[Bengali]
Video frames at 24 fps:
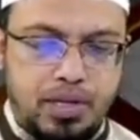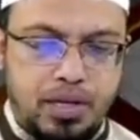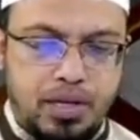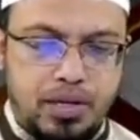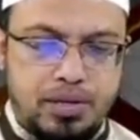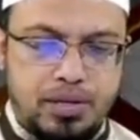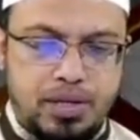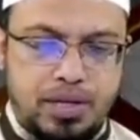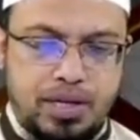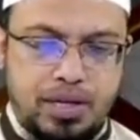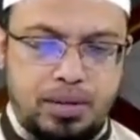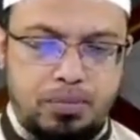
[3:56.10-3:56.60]

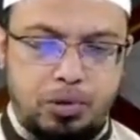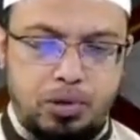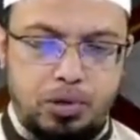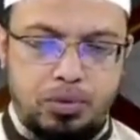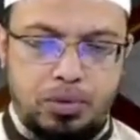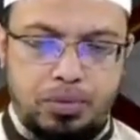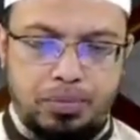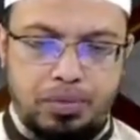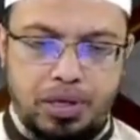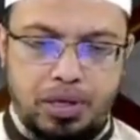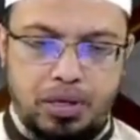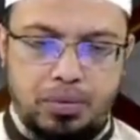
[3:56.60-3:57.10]
জাকাত
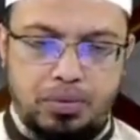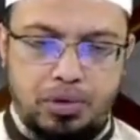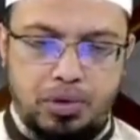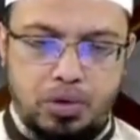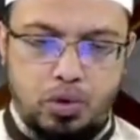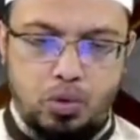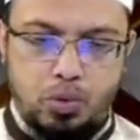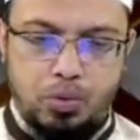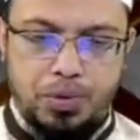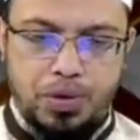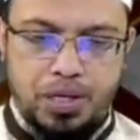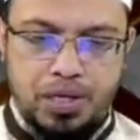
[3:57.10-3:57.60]
বর্তমান প্রেক্ষাপটে
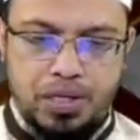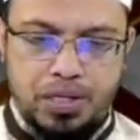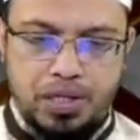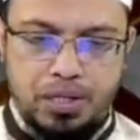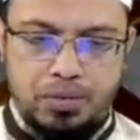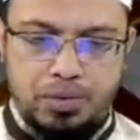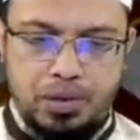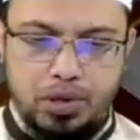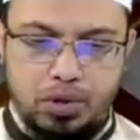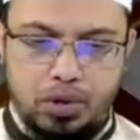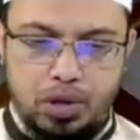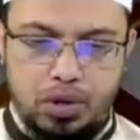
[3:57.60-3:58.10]
রূপার
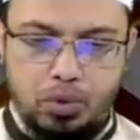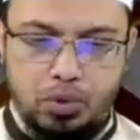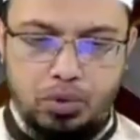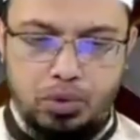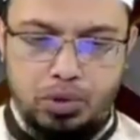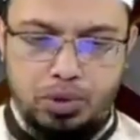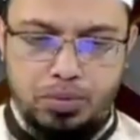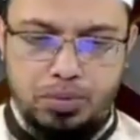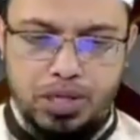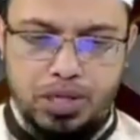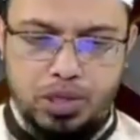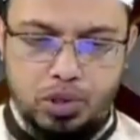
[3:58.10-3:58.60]
হিসাবে করা
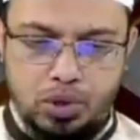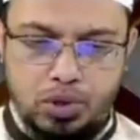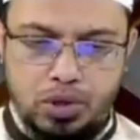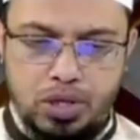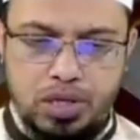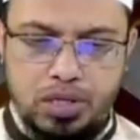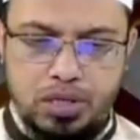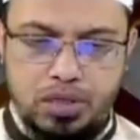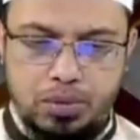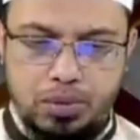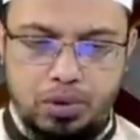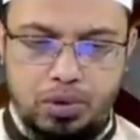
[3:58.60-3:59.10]
উত্তম না স্বর্ণের
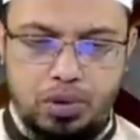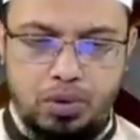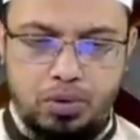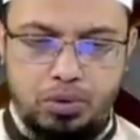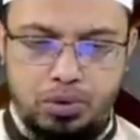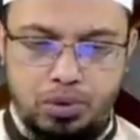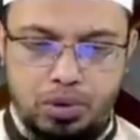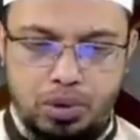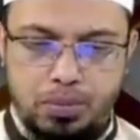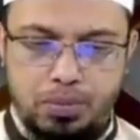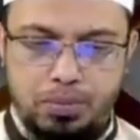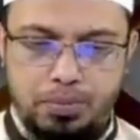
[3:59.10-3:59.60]
হিসাবে করা
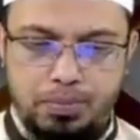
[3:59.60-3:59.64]
উত্তম